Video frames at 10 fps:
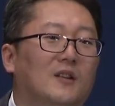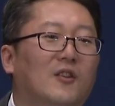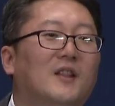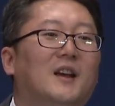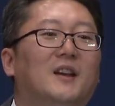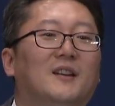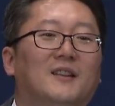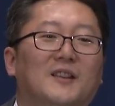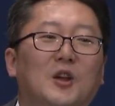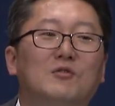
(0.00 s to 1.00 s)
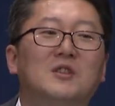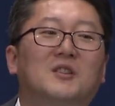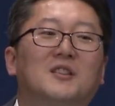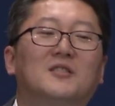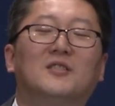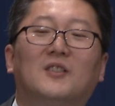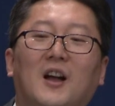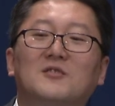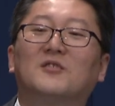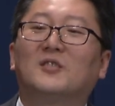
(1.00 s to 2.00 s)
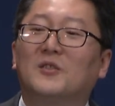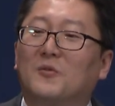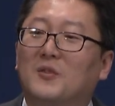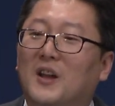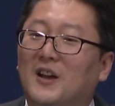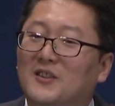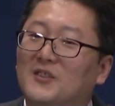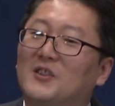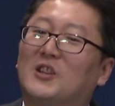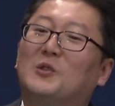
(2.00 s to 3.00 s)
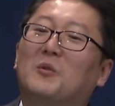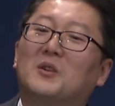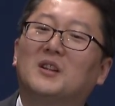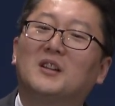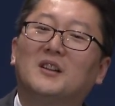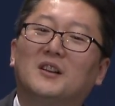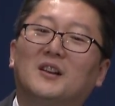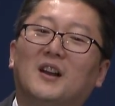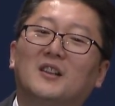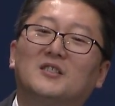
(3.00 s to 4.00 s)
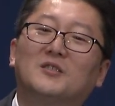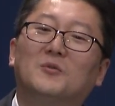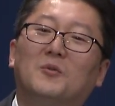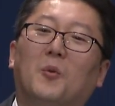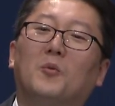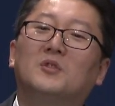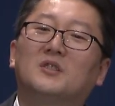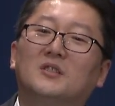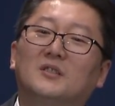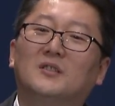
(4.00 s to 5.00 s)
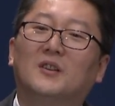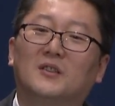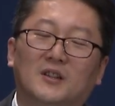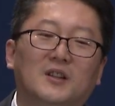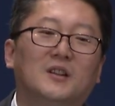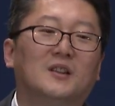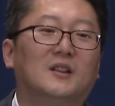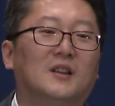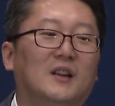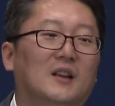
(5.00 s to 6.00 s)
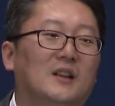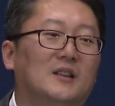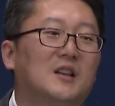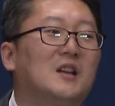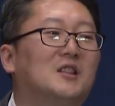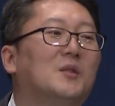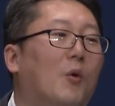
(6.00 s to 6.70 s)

그런데 예수님께서 한적한 곳에 가셔서 기도를 하시고 오시는 것을 제자들이